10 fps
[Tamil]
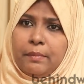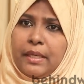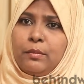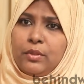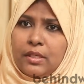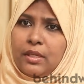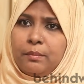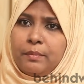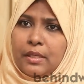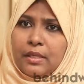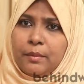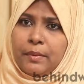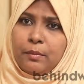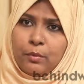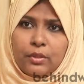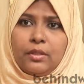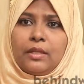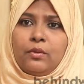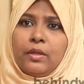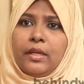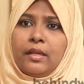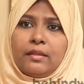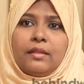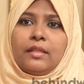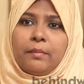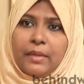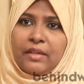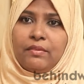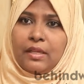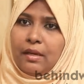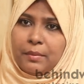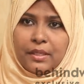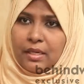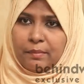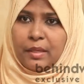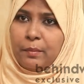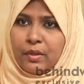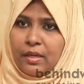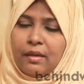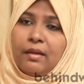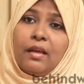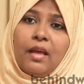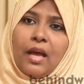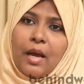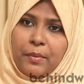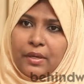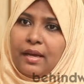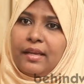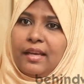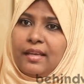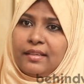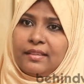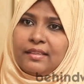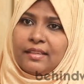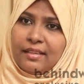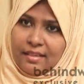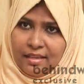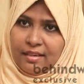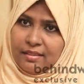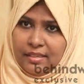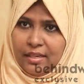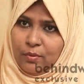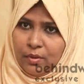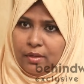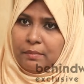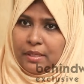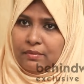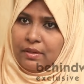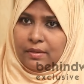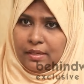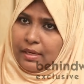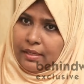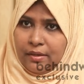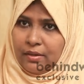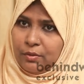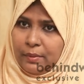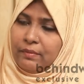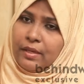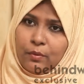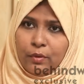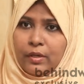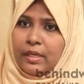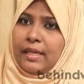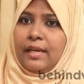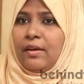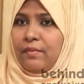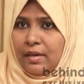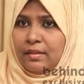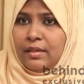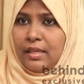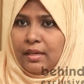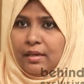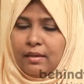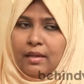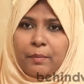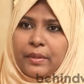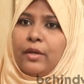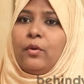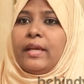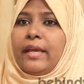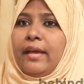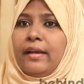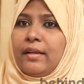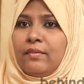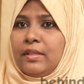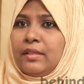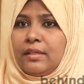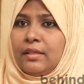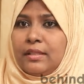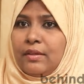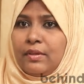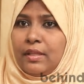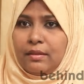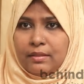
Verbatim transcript: பயம்புறுத்தல்களையும் இப்போ இது பண்ணும்போது நான் துணையாக இருந்தது இந்த மனைவி தான் அப்படின்ற மாதிரி போட்டால் அப்போ நான் யார் நான் என் கூட மனைவியாக நான் இரண்டாவது மனைவி என் கூட நீங்கள் லீகலாக வாழ்ந்திருக்கீங்கன்னா அப்போ என்னுடைய கேரக்டர் வந்து தவறுதா